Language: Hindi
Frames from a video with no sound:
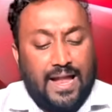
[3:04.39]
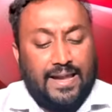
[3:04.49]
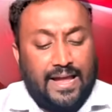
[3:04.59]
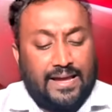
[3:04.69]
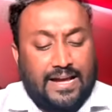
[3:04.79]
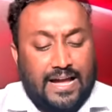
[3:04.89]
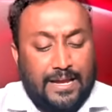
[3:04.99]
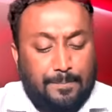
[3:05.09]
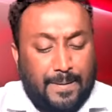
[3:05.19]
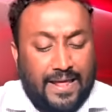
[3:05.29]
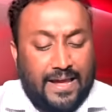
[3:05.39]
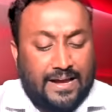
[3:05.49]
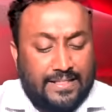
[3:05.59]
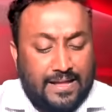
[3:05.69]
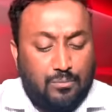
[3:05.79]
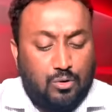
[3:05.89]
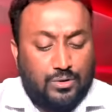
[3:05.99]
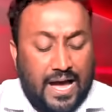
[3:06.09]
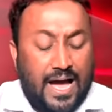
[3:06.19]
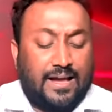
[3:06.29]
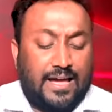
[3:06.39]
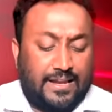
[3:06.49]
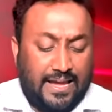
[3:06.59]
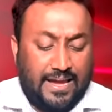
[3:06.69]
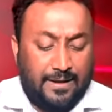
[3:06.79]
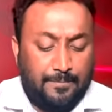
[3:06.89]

ने कई बड़े कदम उठा करके